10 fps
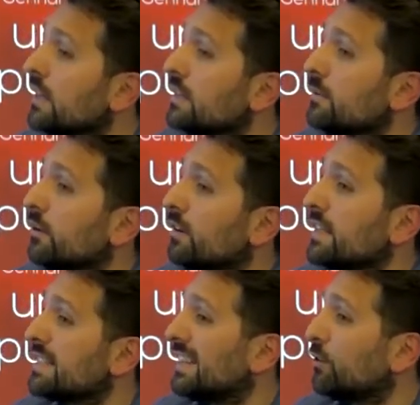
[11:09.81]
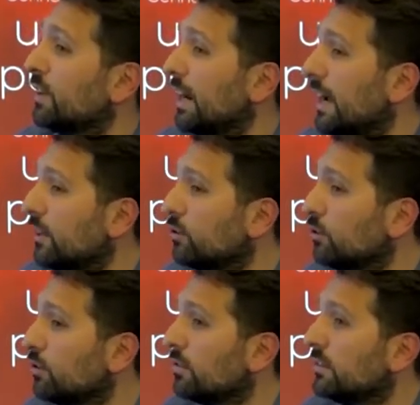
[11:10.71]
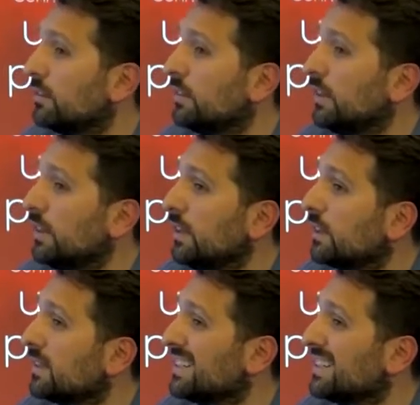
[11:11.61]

Simenon è stato in grado di,